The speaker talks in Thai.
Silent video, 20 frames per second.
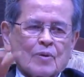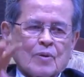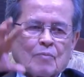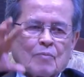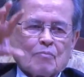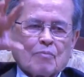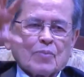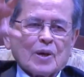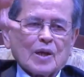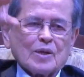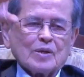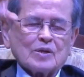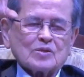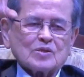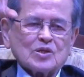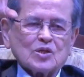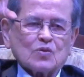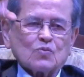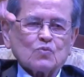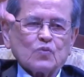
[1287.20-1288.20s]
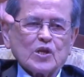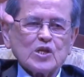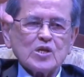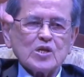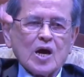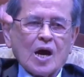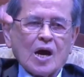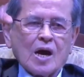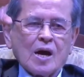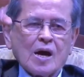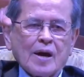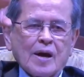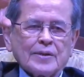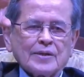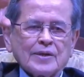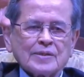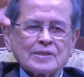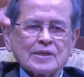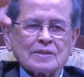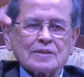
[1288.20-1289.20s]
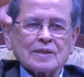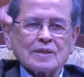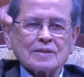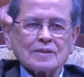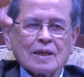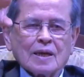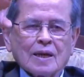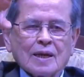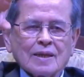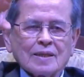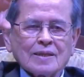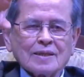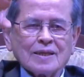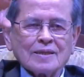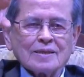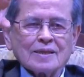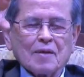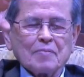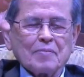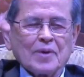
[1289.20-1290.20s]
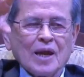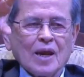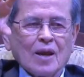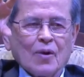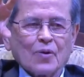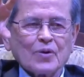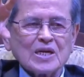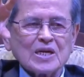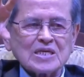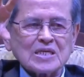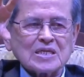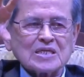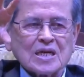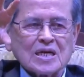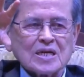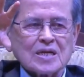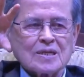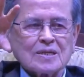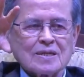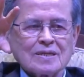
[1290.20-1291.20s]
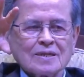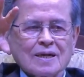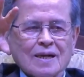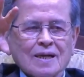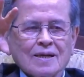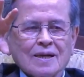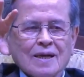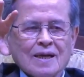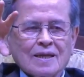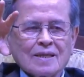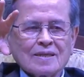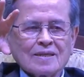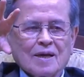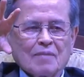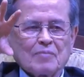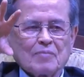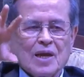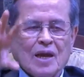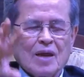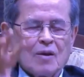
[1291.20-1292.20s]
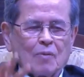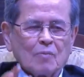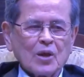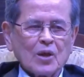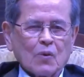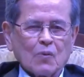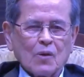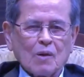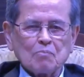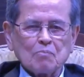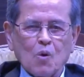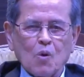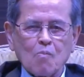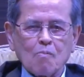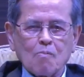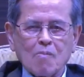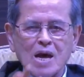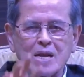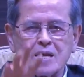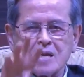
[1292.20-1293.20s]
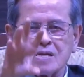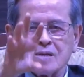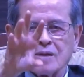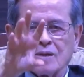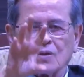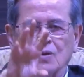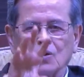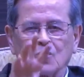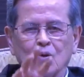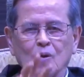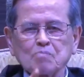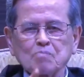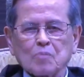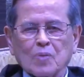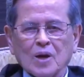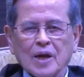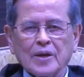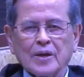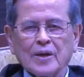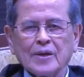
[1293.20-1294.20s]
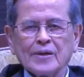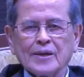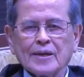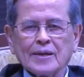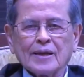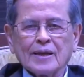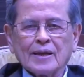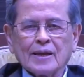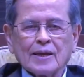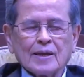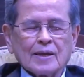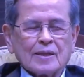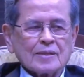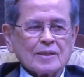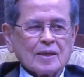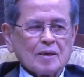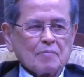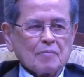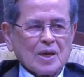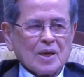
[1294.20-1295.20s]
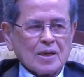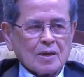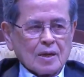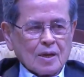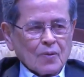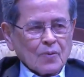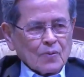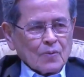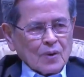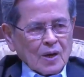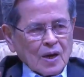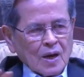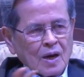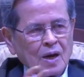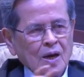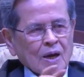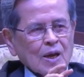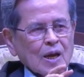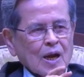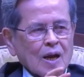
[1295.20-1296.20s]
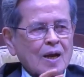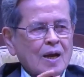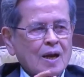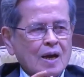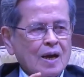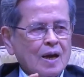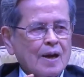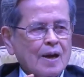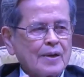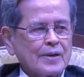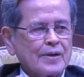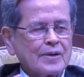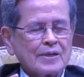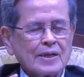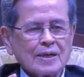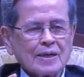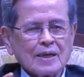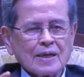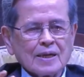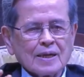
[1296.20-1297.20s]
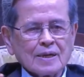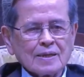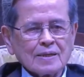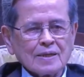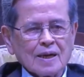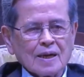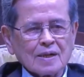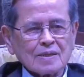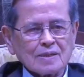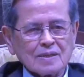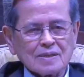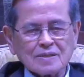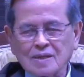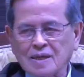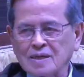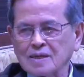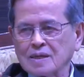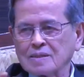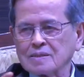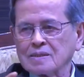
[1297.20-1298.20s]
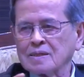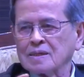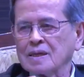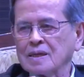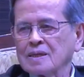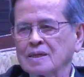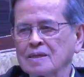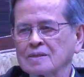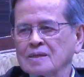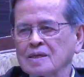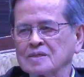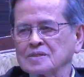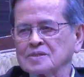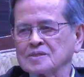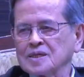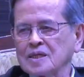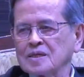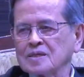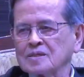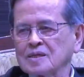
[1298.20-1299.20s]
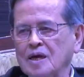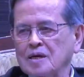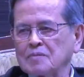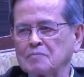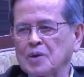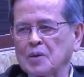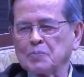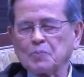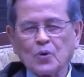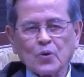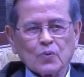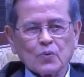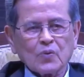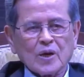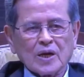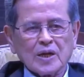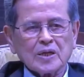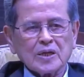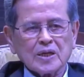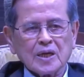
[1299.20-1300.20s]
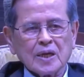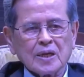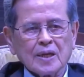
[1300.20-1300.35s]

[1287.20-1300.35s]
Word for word: เป็นจิตวิญญาณที่ทำให้เรานึกถึงทำให้เรามีความมุ่งมั่นร่วมกันทำให้เราหาหลักการอย่างที่ท่านทั้งสี่ท่านมาพูดวันนี้